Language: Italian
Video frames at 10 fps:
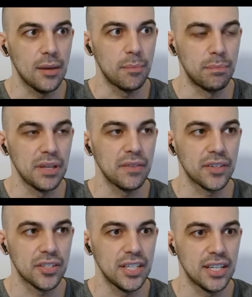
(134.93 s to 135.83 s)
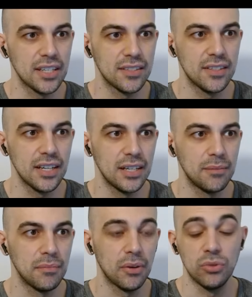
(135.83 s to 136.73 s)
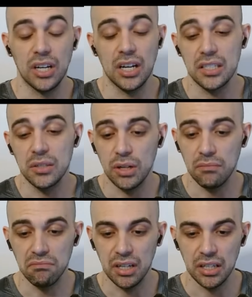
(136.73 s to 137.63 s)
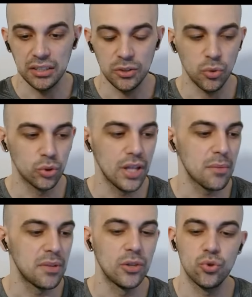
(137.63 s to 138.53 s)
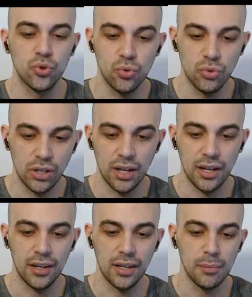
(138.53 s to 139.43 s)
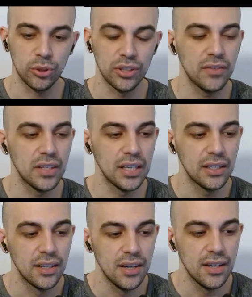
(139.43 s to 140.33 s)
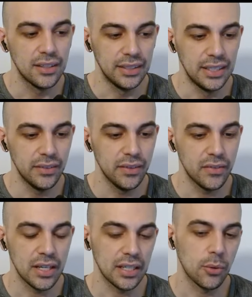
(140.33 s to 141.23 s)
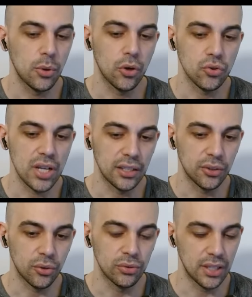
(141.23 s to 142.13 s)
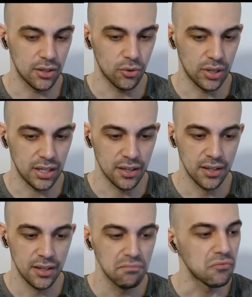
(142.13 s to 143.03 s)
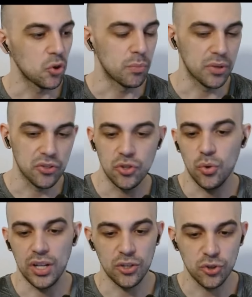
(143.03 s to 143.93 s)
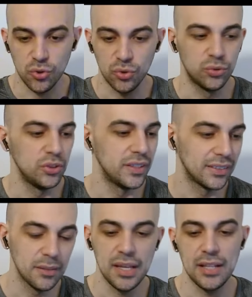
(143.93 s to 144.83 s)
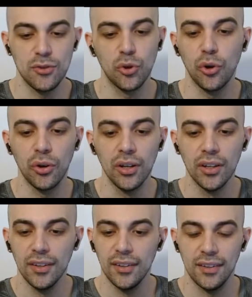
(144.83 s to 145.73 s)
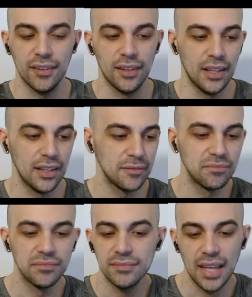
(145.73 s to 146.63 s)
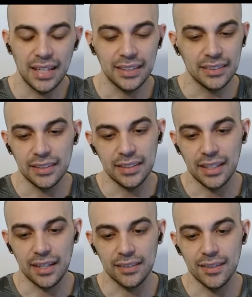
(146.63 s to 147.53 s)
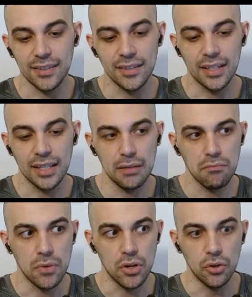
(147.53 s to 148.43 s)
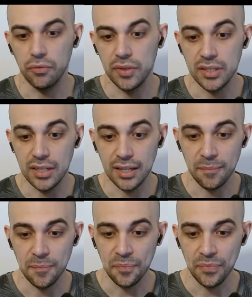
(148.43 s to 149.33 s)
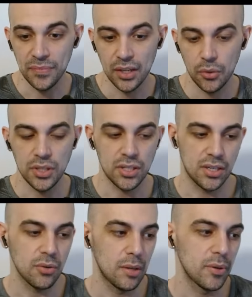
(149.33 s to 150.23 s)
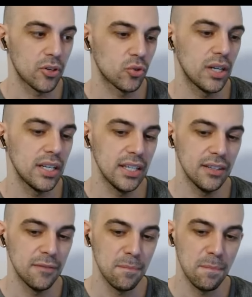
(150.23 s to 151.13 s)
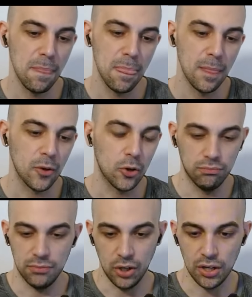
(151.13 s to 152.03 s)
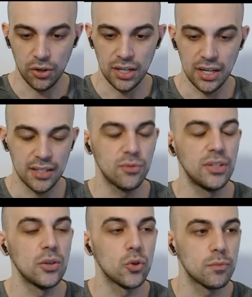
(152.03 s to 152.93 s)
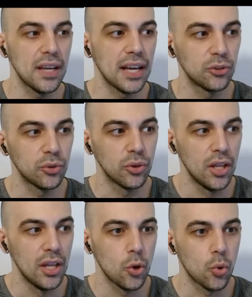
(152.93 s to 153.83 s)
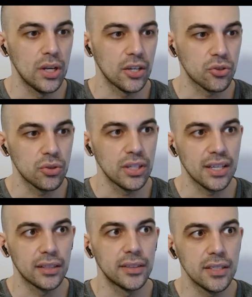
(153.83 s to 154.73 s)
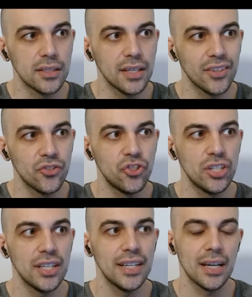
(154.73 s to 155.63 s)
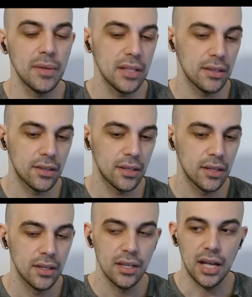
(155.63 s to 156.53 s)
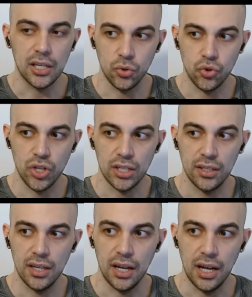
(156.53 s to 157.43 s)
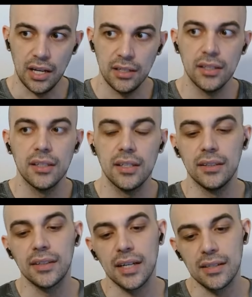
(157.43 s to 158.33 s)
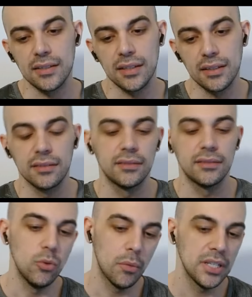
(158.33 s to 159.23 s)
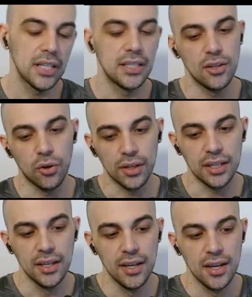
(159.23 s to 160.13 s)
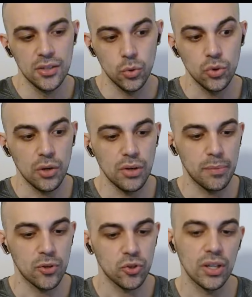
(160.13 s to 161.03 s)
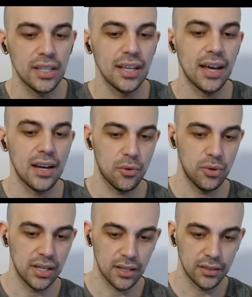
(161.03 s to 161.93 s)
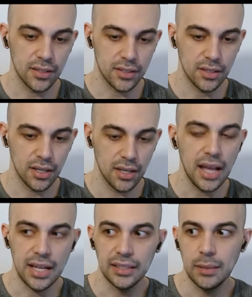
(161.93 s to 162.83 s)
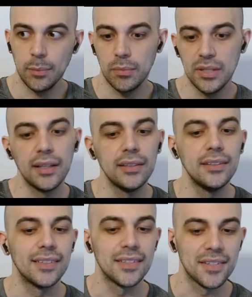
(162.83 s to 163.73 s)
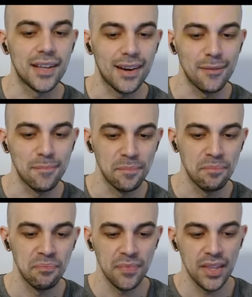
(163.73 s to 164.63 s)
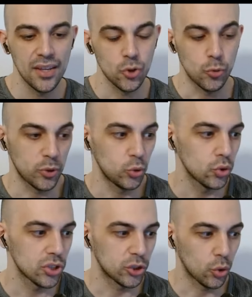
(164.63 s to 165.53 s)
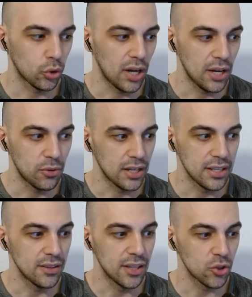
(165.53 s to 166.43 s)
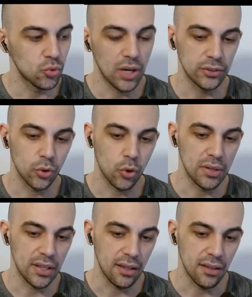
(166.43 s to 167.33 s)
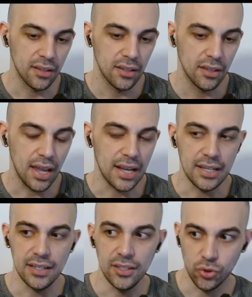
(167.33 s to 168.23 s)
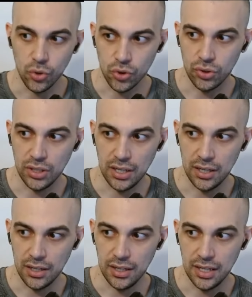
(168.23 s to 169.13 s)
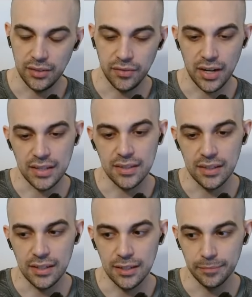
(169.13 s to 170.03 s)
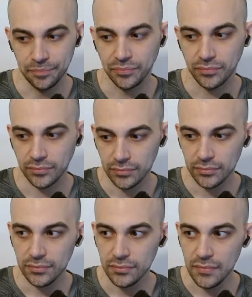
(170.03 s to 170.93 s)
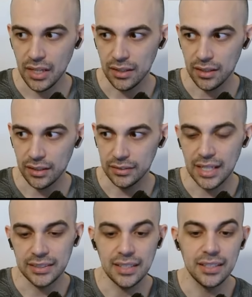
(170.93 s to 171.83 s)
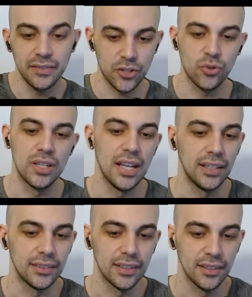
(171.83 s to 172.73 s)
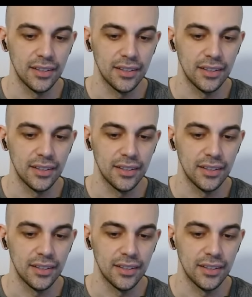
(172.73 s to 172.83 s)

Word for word: per far sì che sia una relazione eh, di lungo termine, non solo una, una botta e via, deve avere anche qualcos'altro dalla donna, comprensione, ascolto, divertimento eh, e tante altre caratteristiche non fisiche. Quindi se sei quella persona lì, ti ricordi no, le lezioni che ho spiegato, quelle che sono le caratteristiche genericamente associate a interesse degli uomini e delle donne. Se tu sei quella persona che incarna quelle caratteristiche, hai alte probabilità di interessarla, soprattutto se attorno a lei non ha nessun altro come te. E lì il discorso del, è la differenza del, eh, dell'essere diverso dagli altri.